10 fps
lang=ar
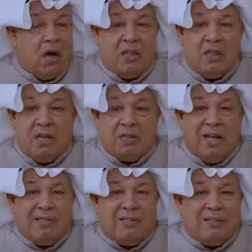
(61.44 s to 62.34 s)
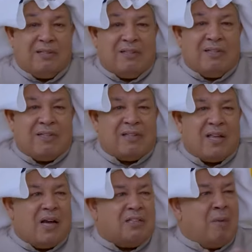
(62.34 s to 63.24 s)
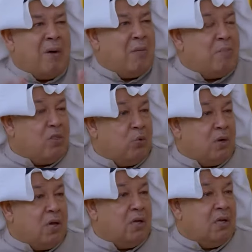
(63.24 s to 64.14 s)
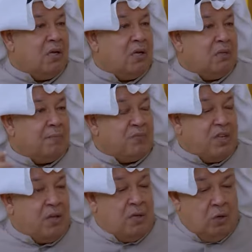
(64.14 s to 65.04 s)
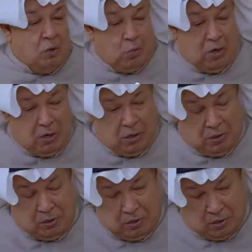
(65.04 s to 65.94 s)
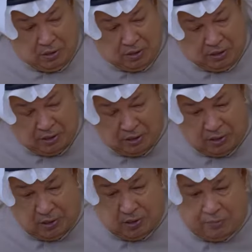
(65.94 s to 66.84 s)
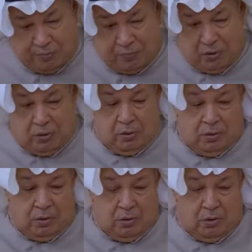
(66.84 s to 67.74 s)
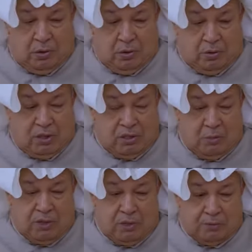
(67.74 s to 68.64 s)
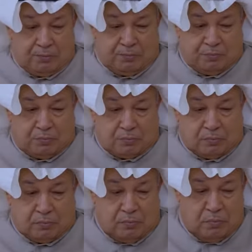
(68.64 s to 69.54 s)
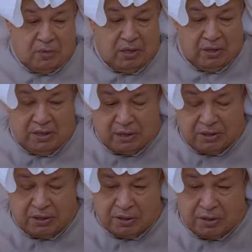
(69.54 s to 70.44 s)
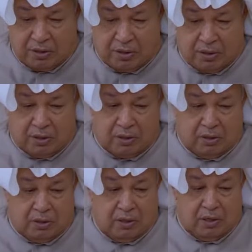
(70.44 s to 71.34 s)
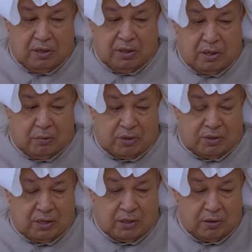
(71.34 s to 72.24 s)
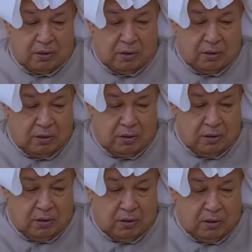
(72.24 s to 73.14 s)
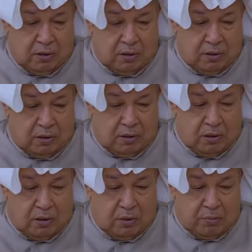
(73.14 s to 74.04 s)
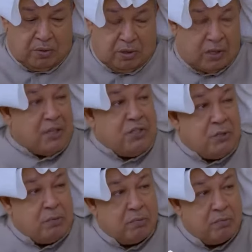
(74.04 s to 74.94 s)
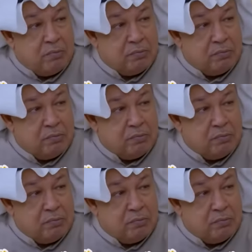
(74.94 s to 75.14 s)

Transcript: هذه الذات أنت صارت هباء منثورة زين وإذا إذا تنتبه لحديث آه، الذي أورده آه، ابن القيم